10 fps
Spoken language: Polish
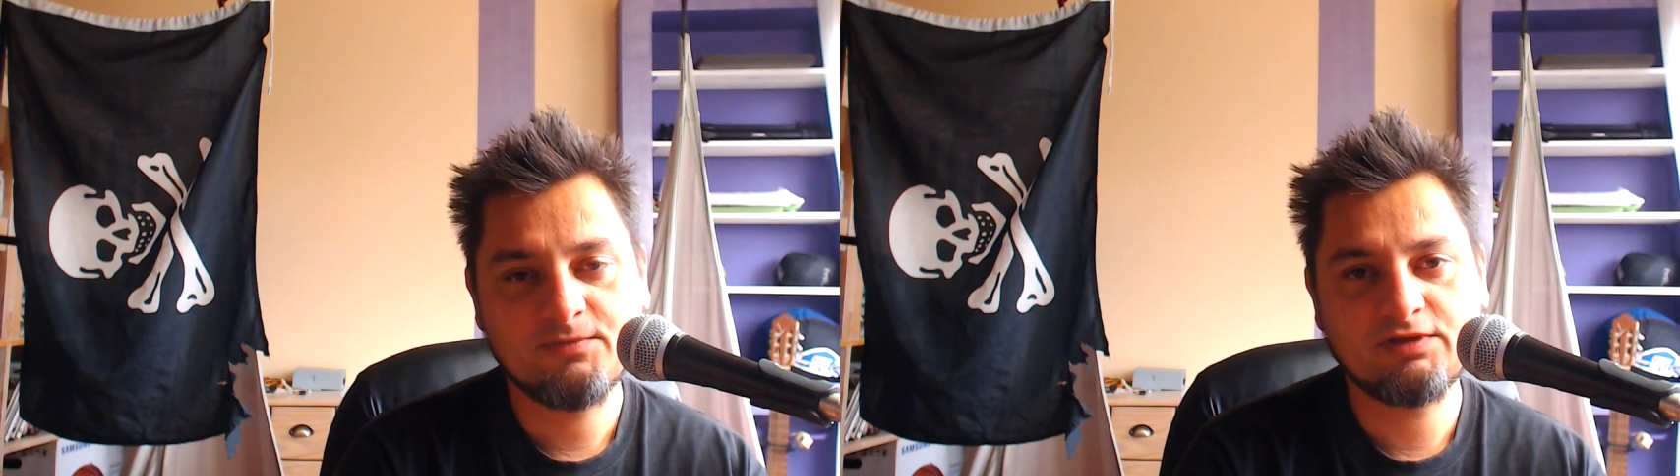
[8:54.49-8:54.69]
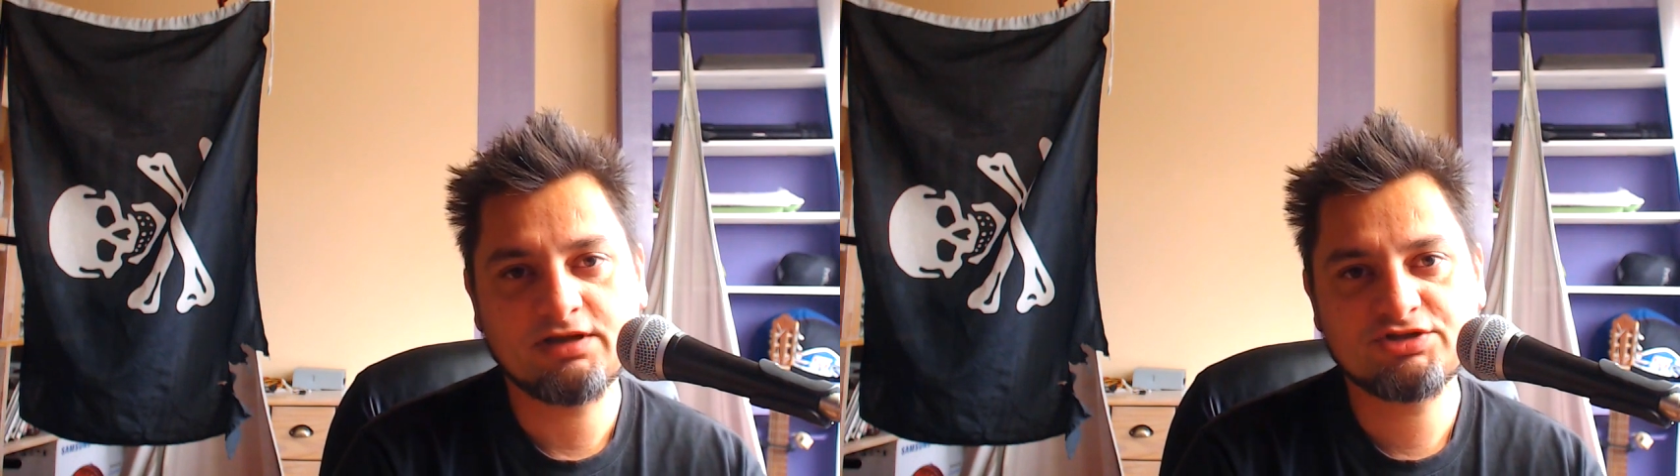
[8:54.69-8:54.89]

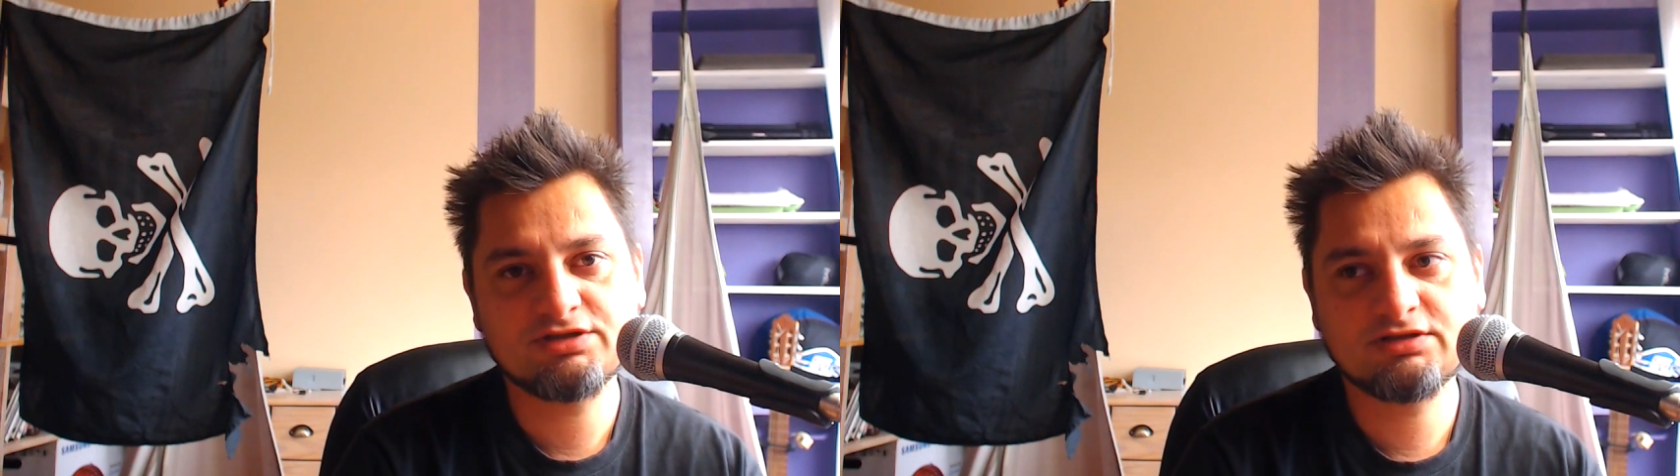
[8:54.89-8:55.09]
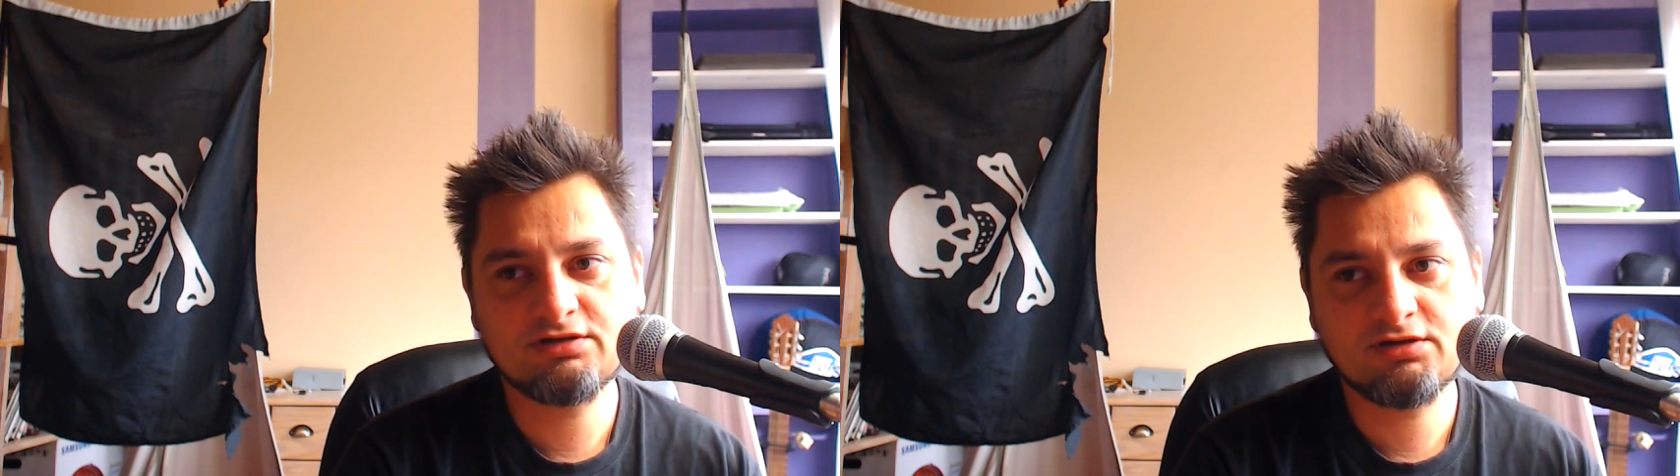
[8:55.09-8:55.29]

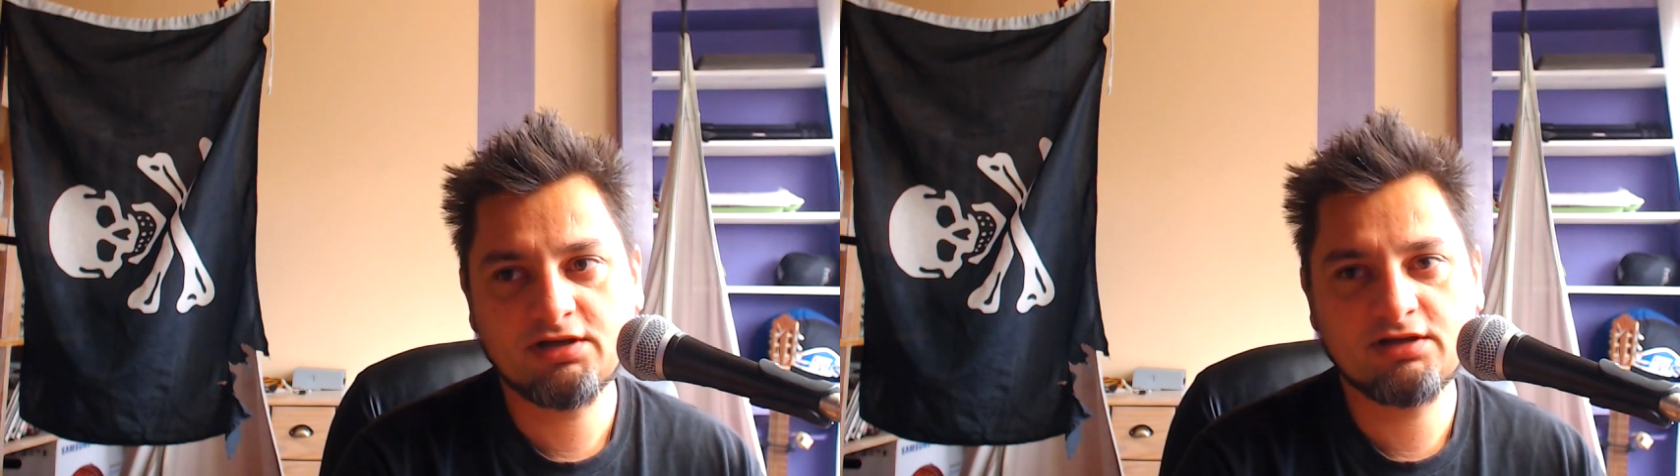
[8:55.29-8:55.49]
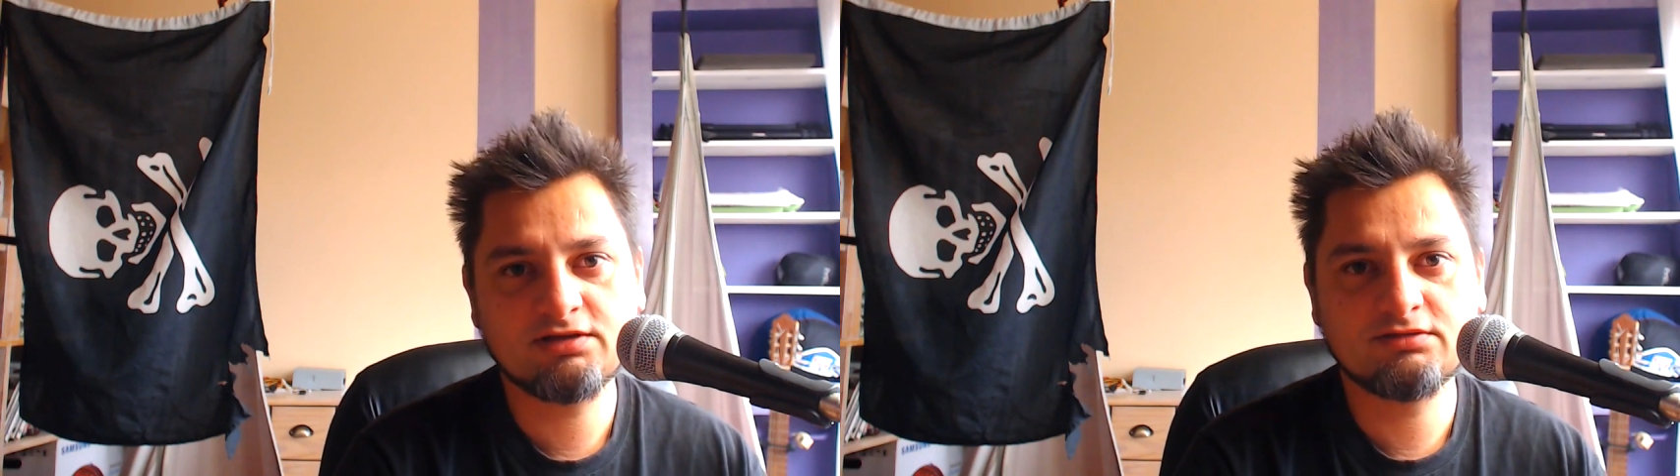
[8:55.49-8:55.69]
Także
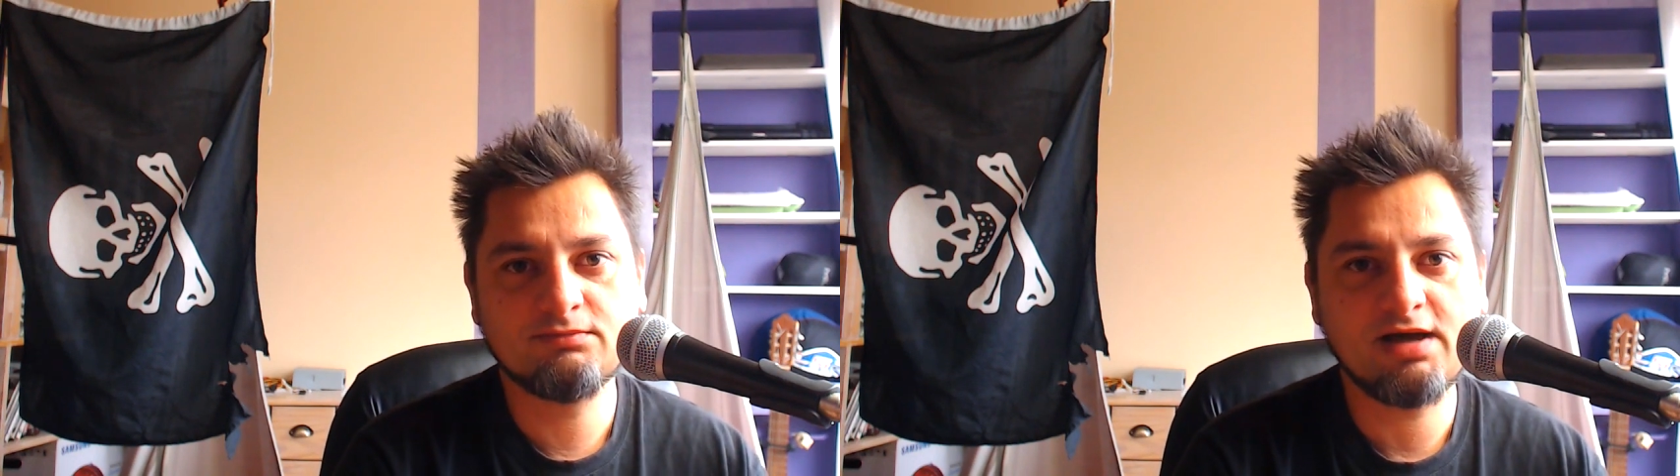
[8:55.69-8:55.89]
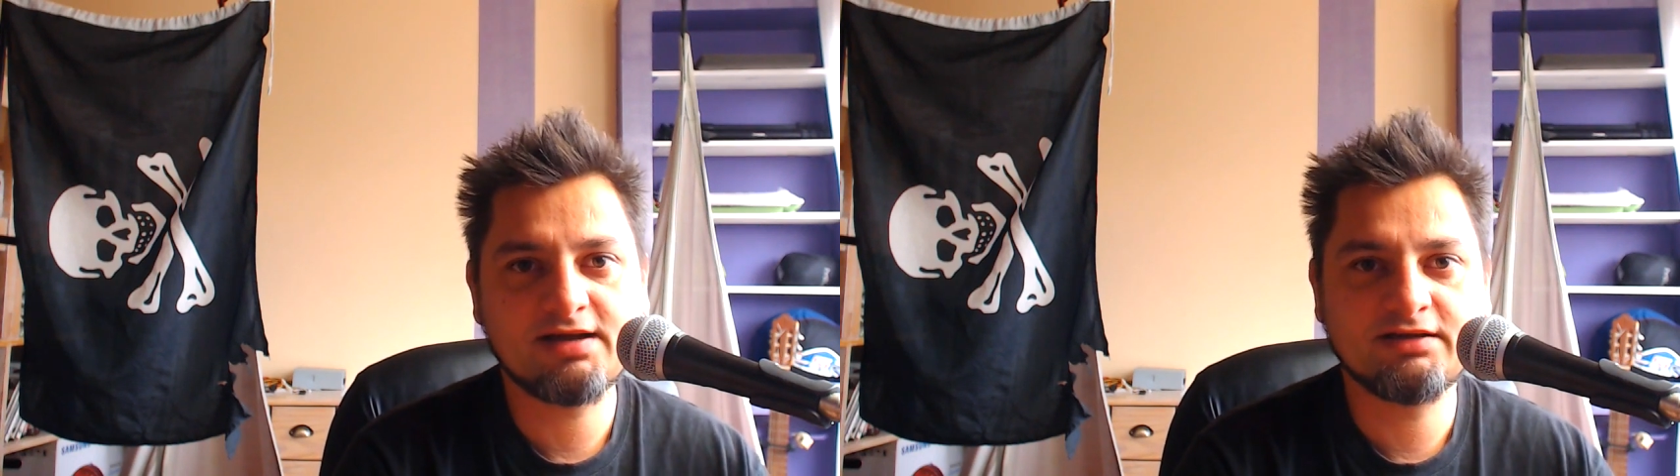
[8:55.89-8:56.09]
trochę
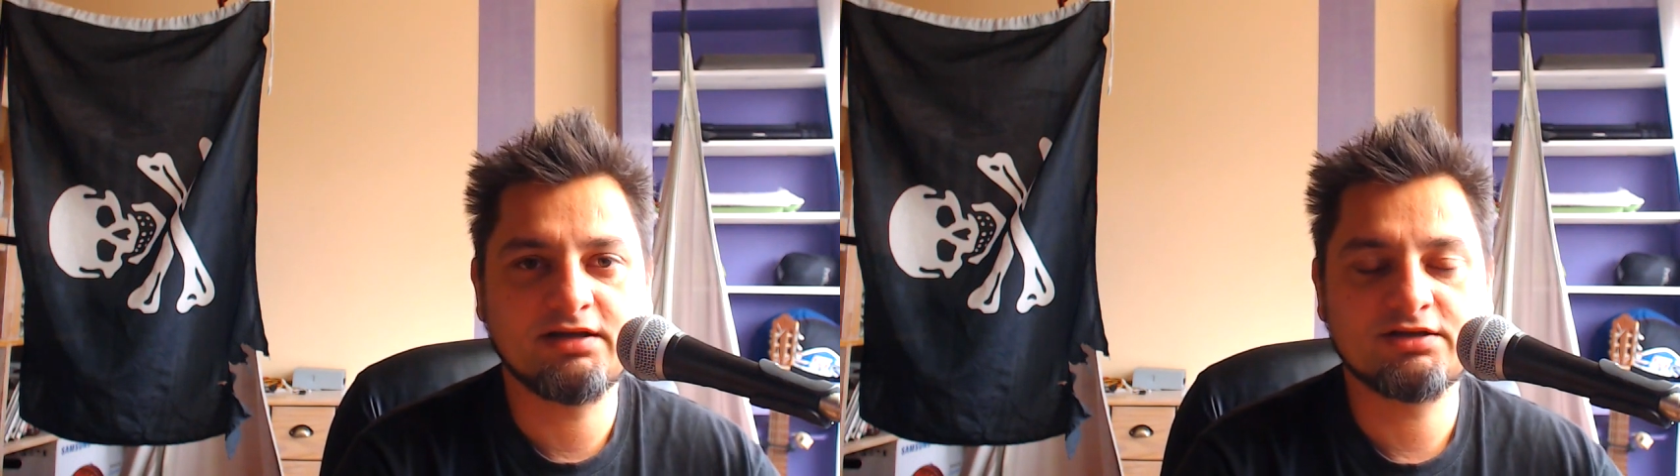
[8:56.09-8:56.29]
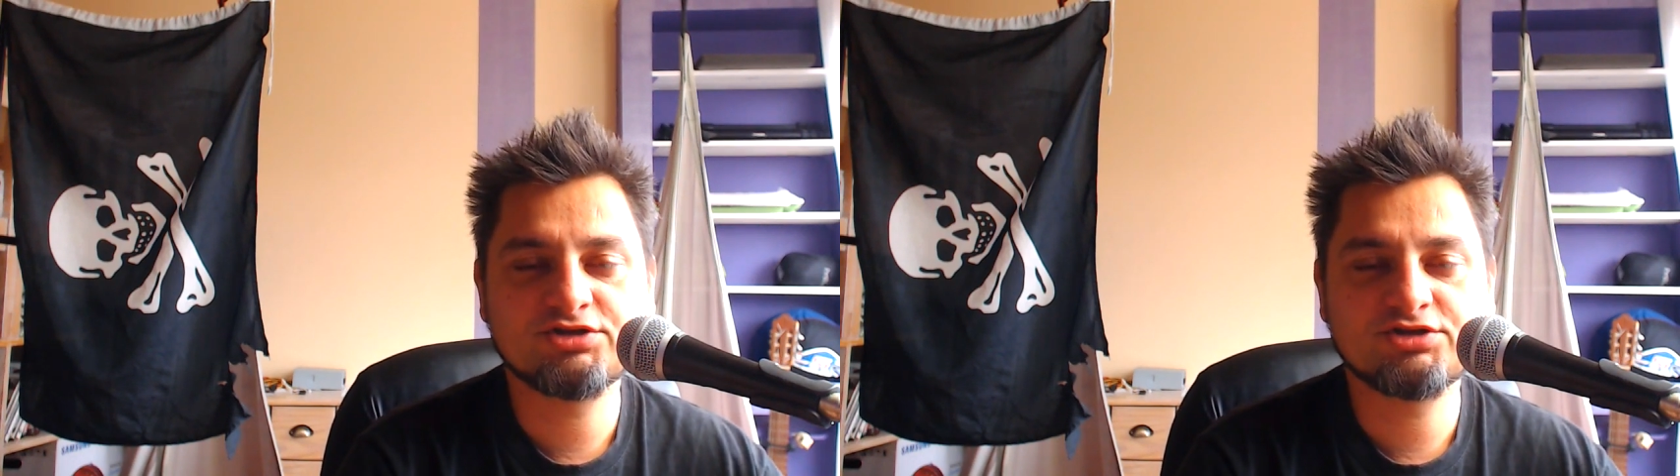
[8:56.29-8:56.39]
marnie,